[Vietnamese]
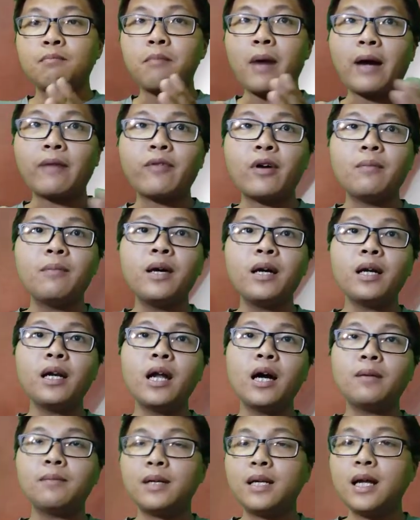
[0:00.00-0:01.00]
bạn phải biết
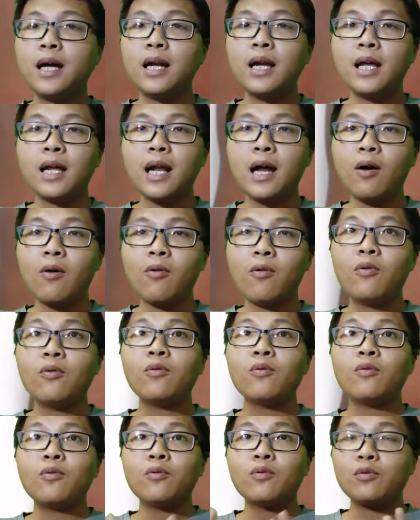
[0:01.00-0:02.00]
nơi mình đến là đâu
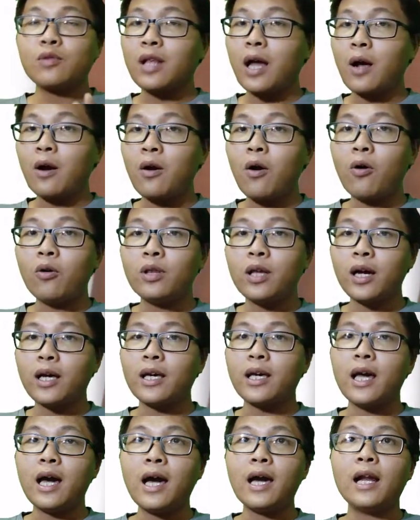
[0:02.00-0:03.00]
thật đô
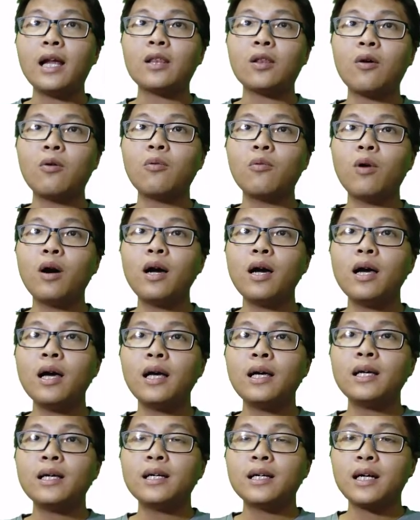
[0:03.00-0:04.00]
thị hay là thôn quê
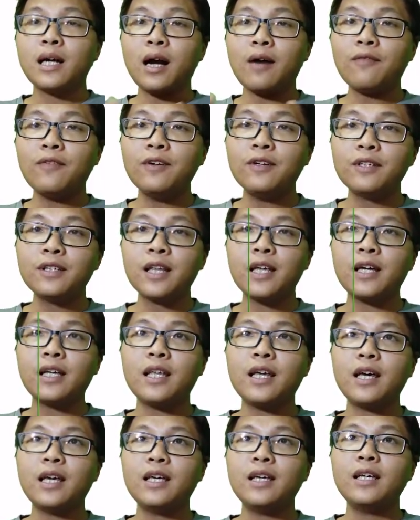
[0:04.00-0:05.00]
có phương
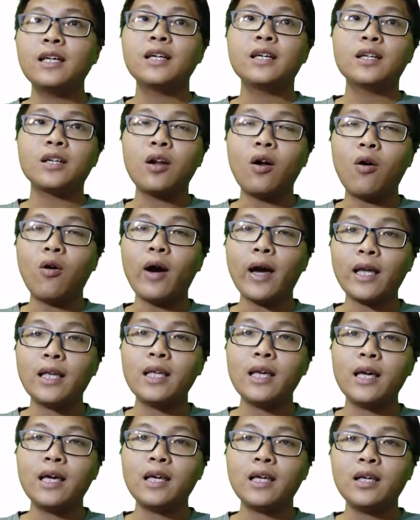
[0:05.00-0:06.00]
tiện gì đồ
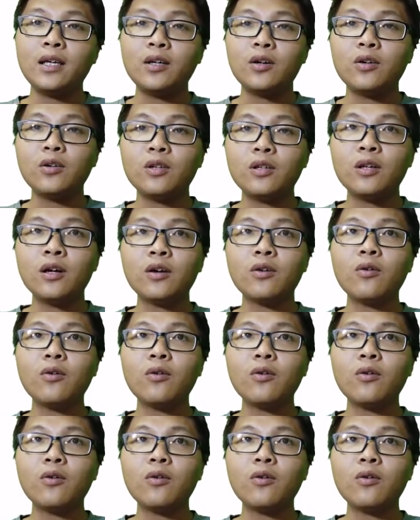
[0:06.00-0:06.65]
ăn gì thức